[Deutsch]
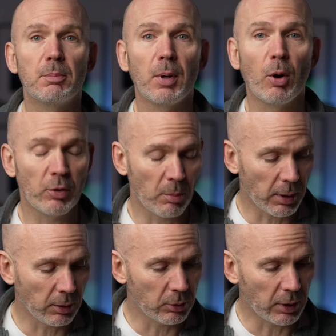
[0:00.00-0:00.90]
Pause
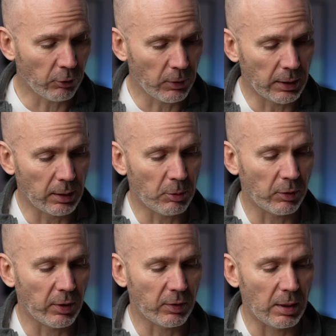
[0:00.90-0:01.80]
mache und deswegen gibt es
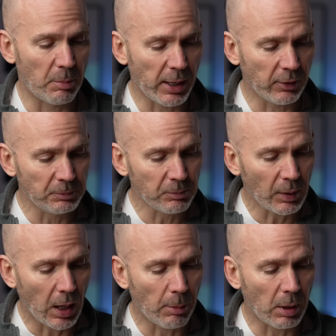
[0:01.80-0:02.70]
das erst Ende März.
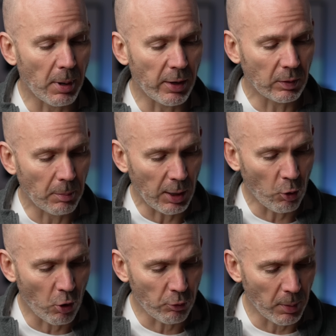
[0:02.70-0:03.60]
Aber dabei ist der
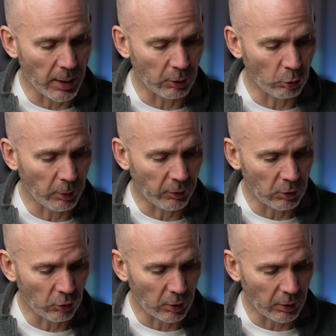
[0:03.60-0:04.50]
Marco Hoffmann, der Thomas
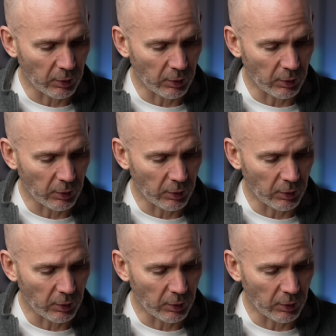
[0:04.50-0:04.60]
Hinsche,